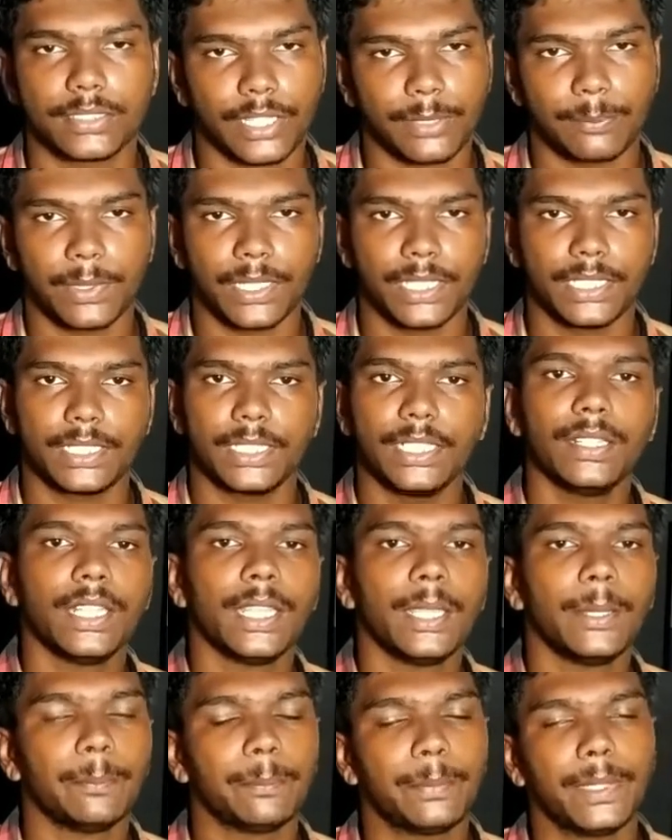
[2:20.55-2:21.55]
செக் பண்ணிட்டு
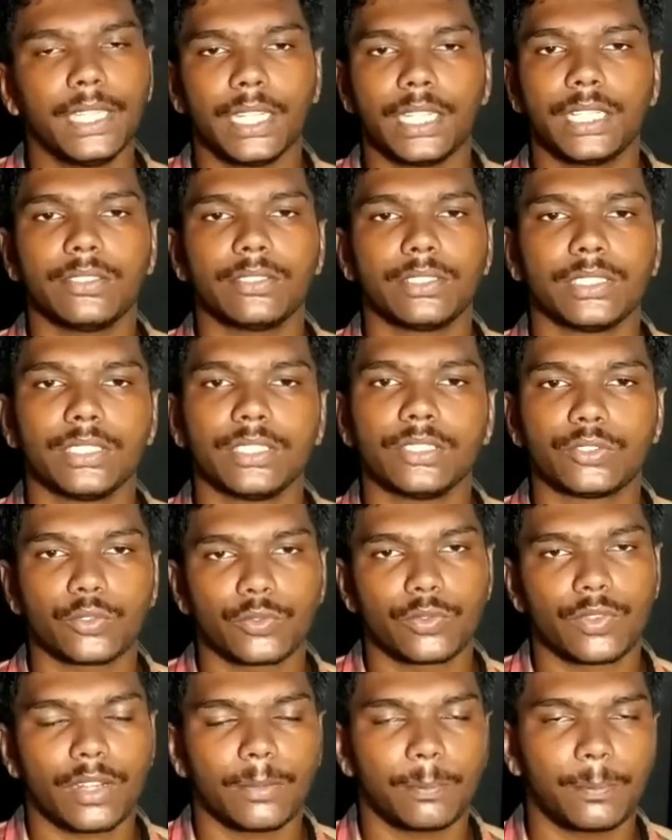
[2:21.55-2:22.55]
பின்னாடி வந்து
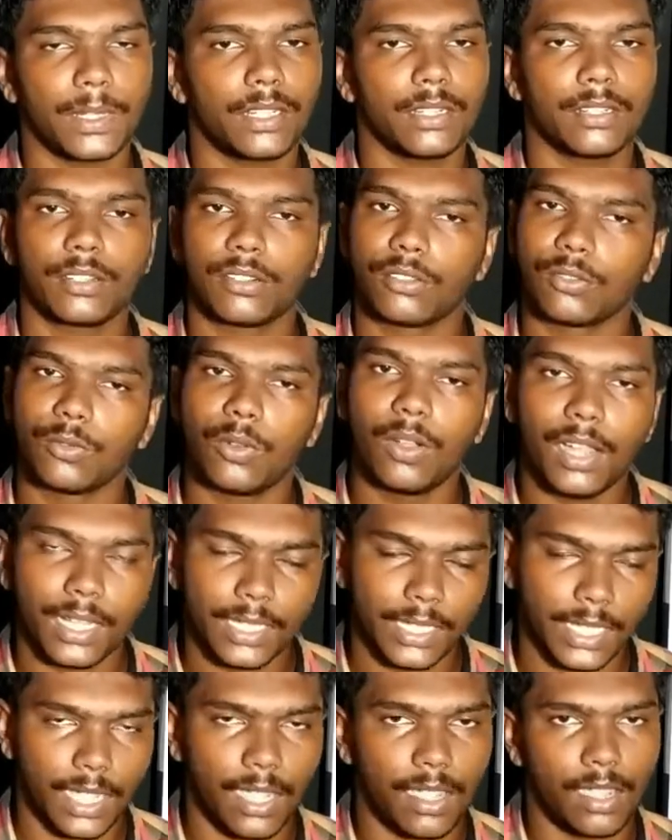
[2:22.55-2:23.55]
சுவிட்ச் ஆன் பட்டன் இருக்கும்
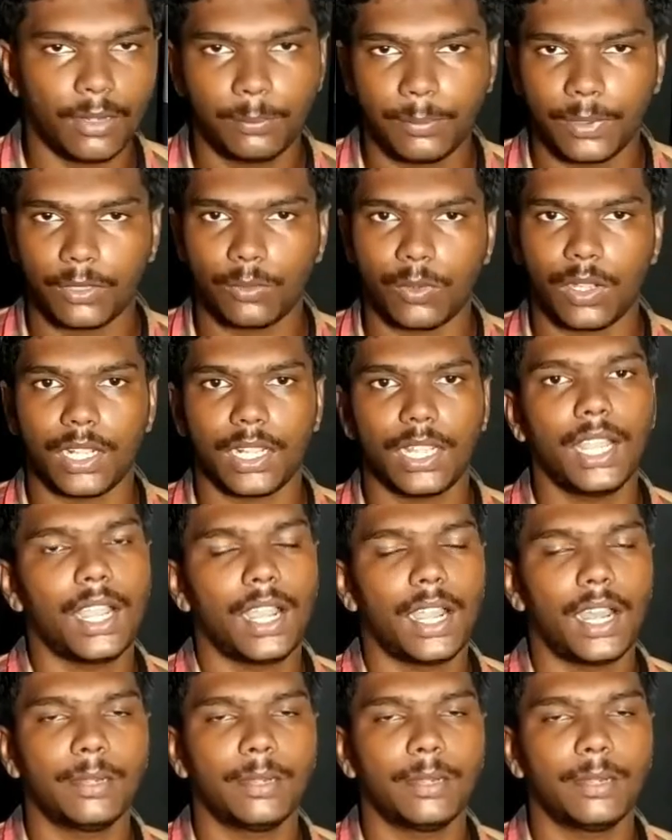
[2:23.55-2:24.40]
அதை ஆன் பண்ணுவாங்க